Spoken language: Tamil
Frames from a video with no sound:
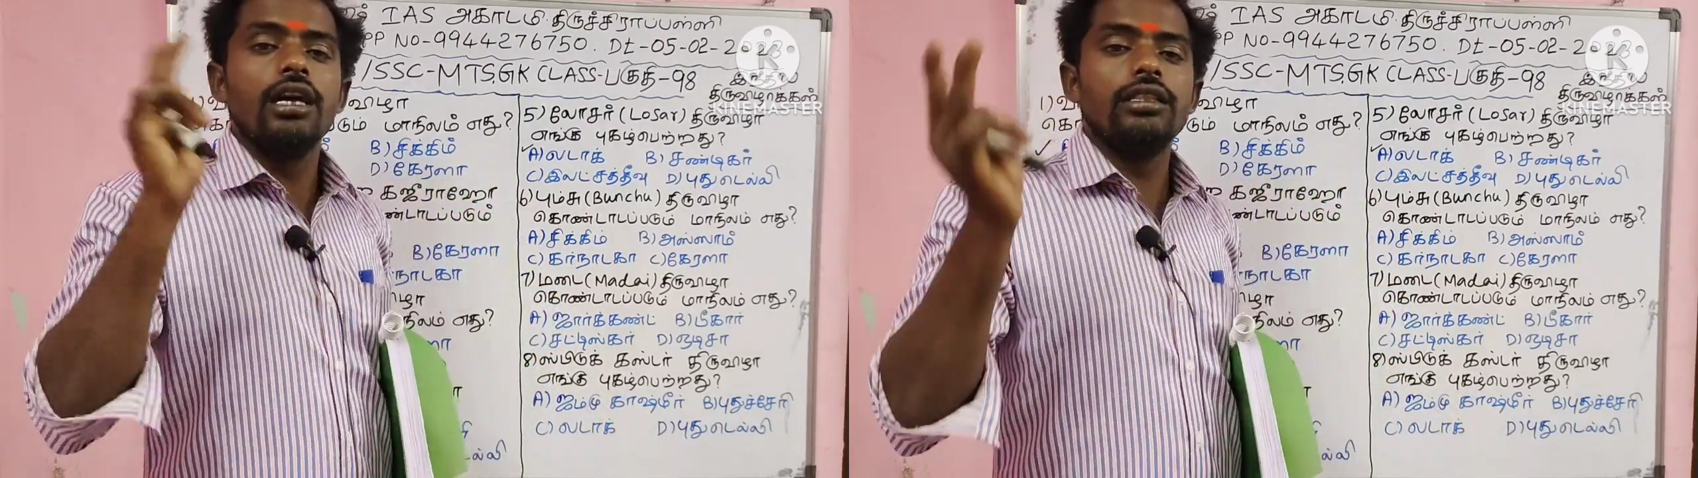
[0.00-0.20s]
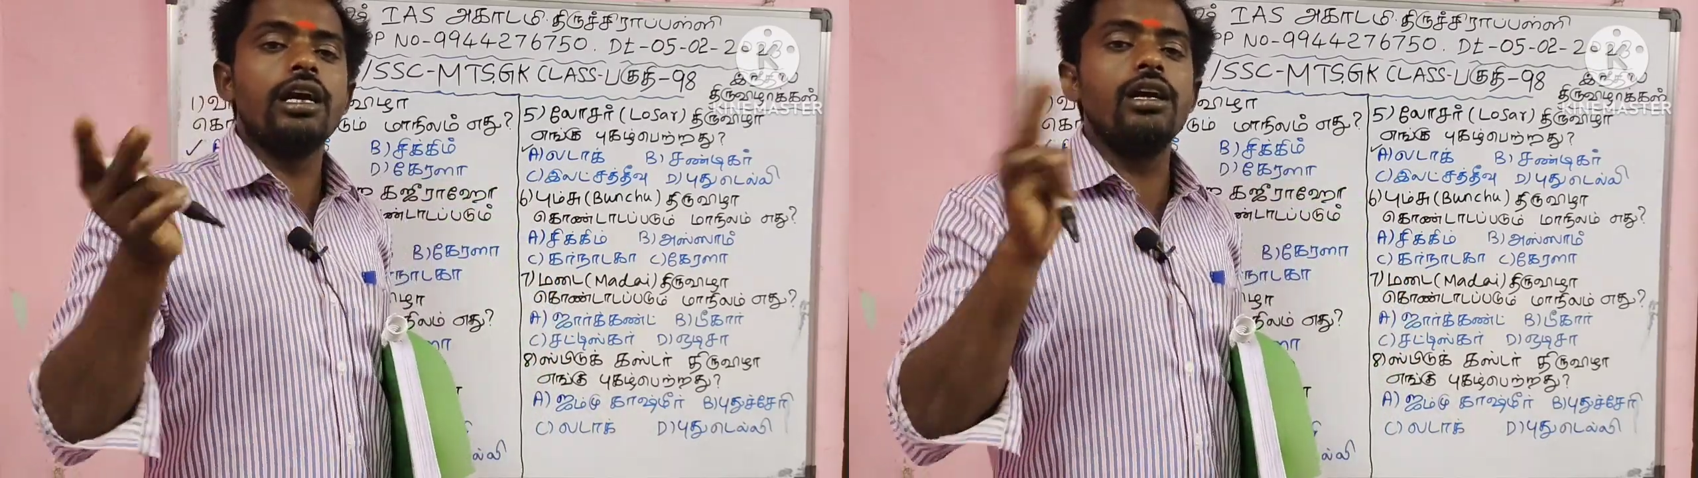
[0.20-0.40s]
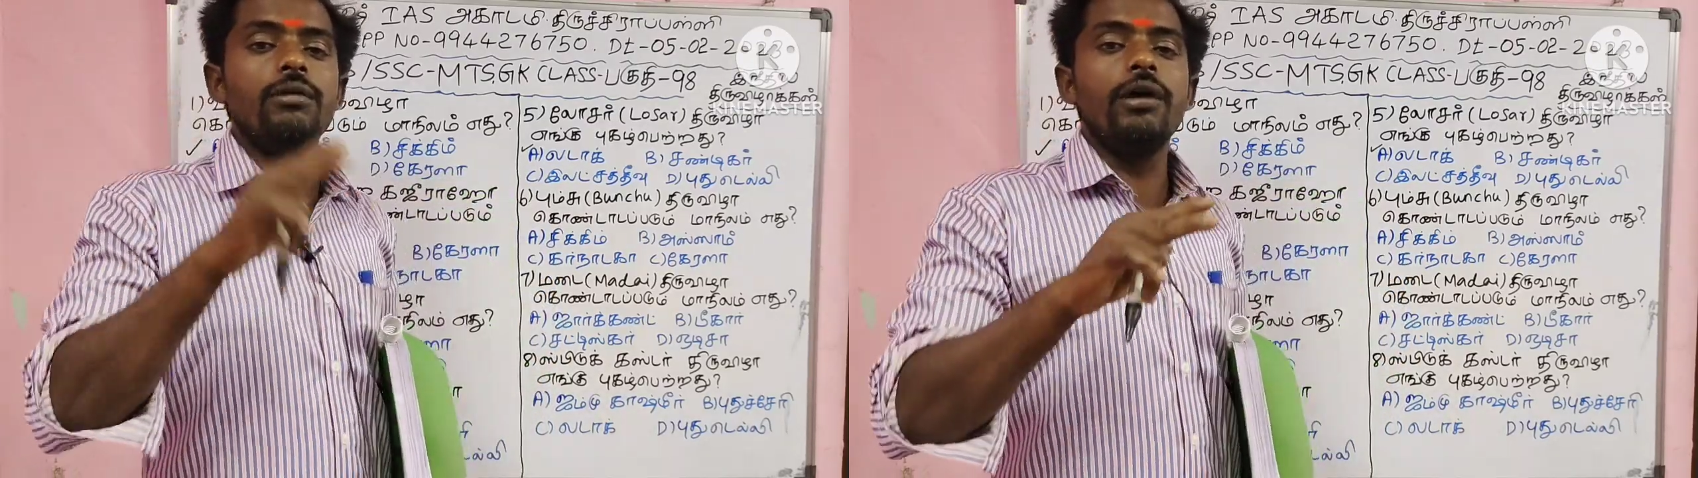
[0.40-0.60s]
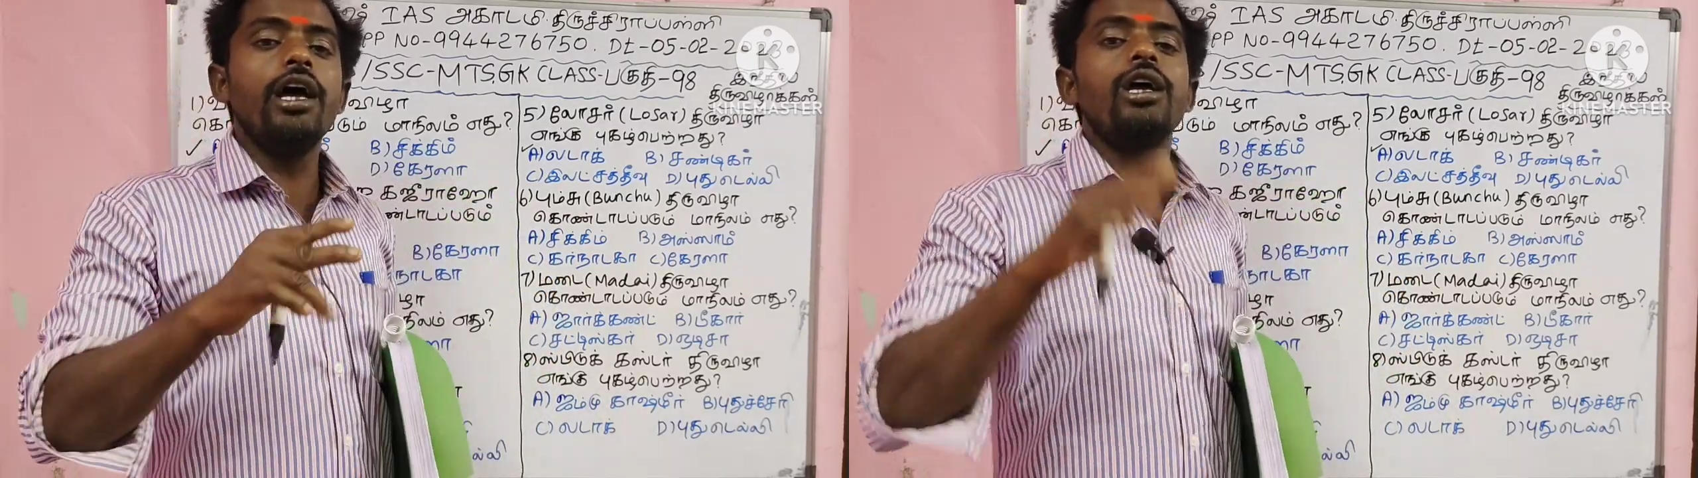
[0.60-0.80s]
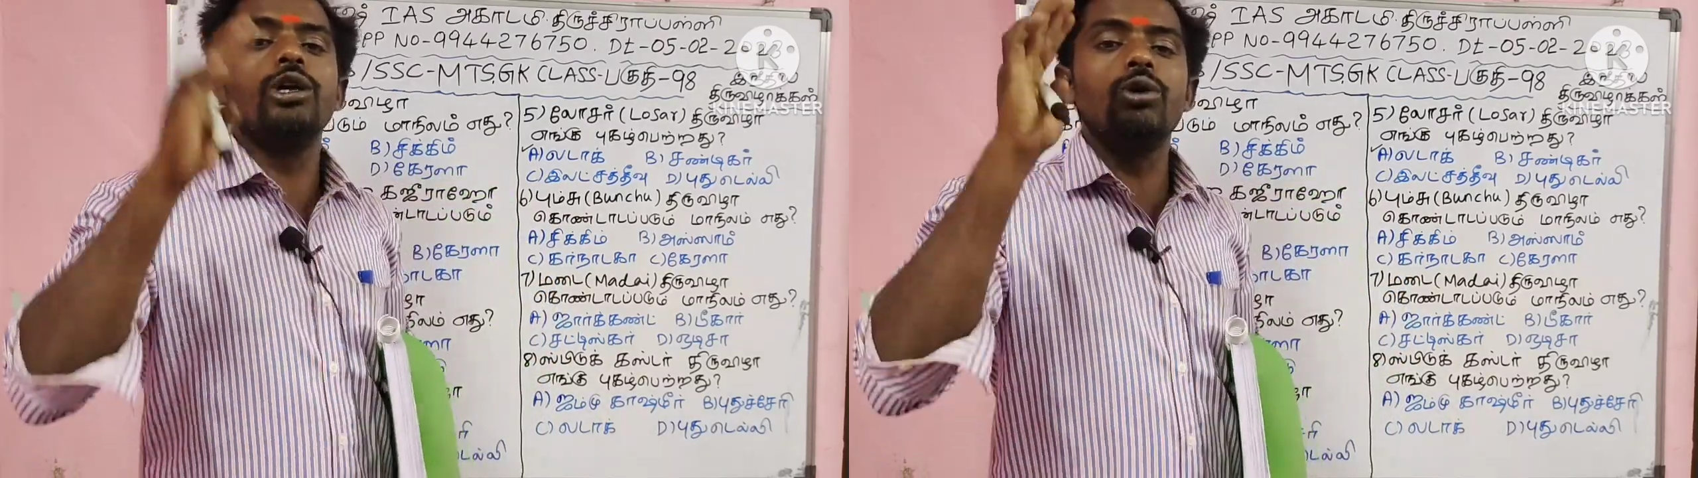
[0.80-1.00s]
இந்த ரெண்டுமே
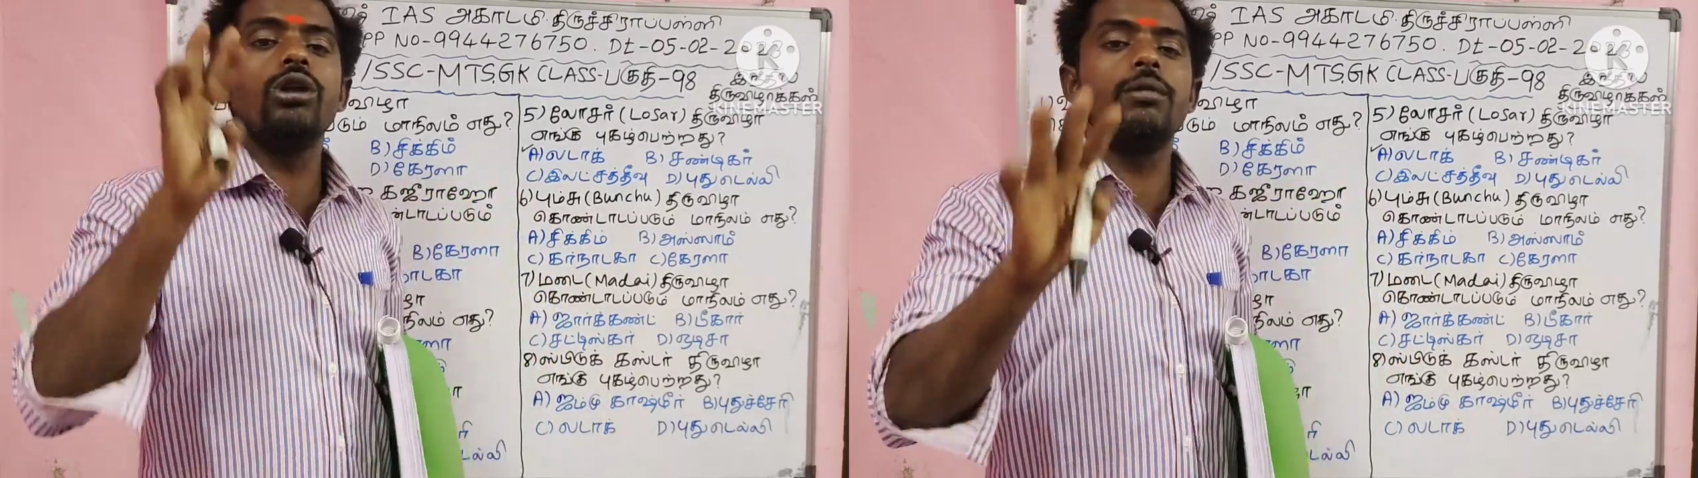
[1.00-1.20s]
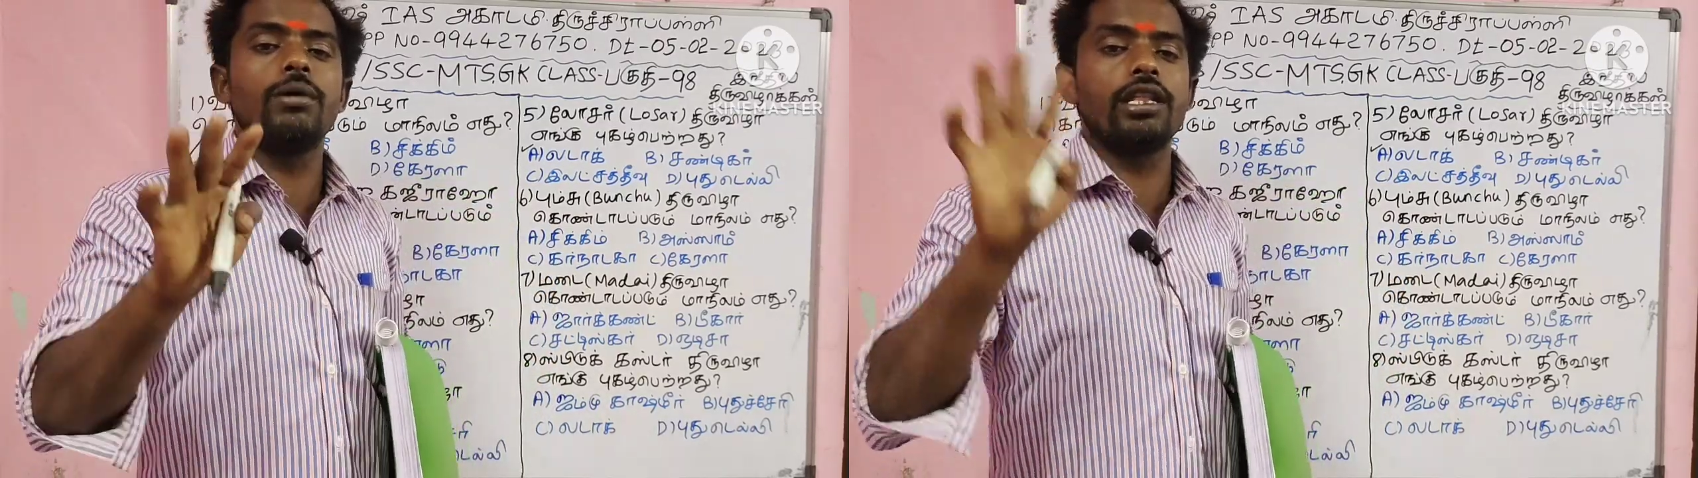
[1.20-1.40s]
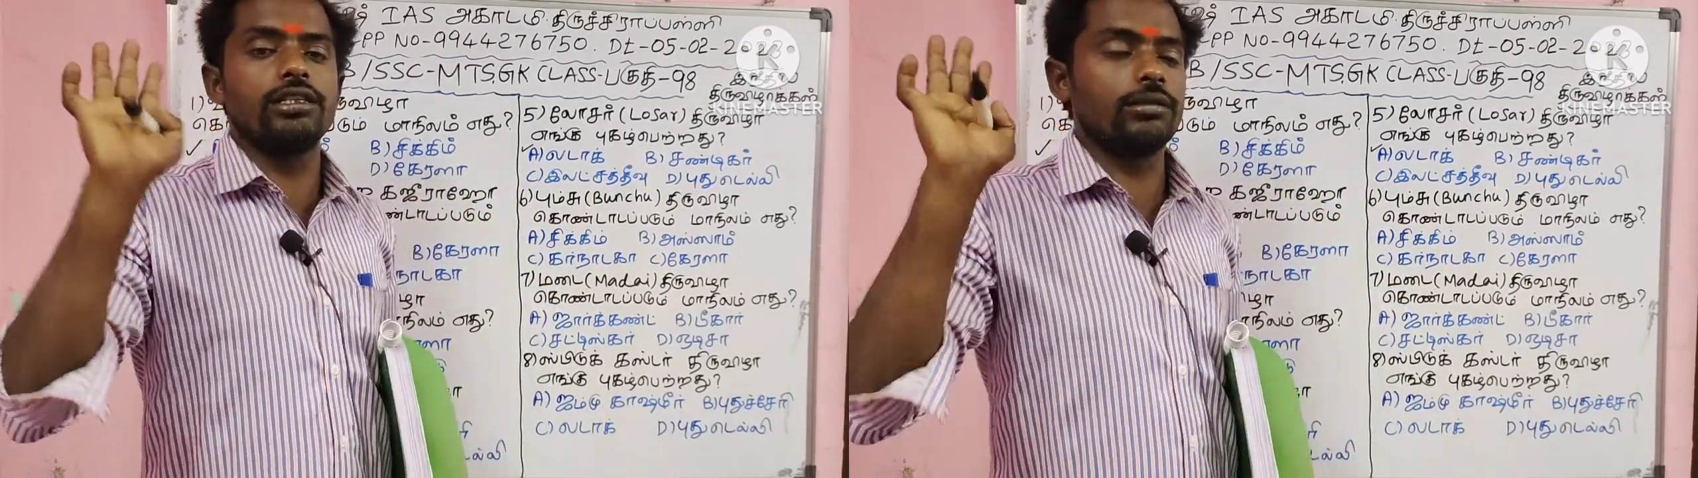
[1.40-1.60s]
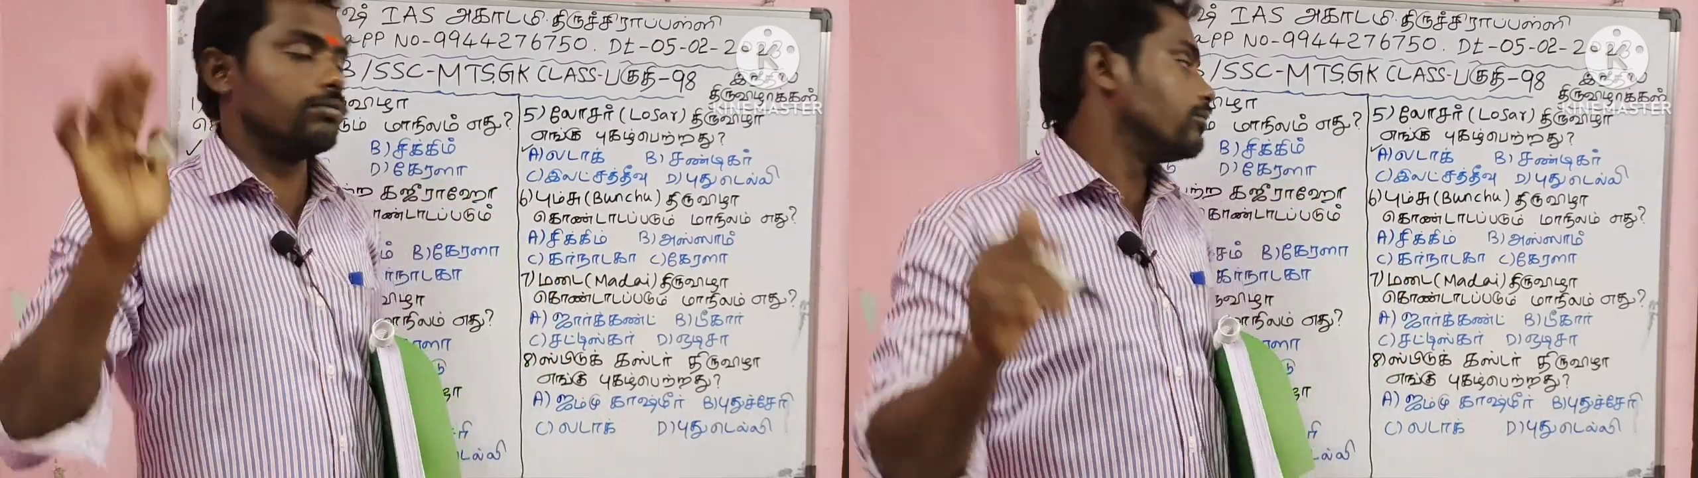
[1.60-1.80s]
யூனியன் பிரதேசம்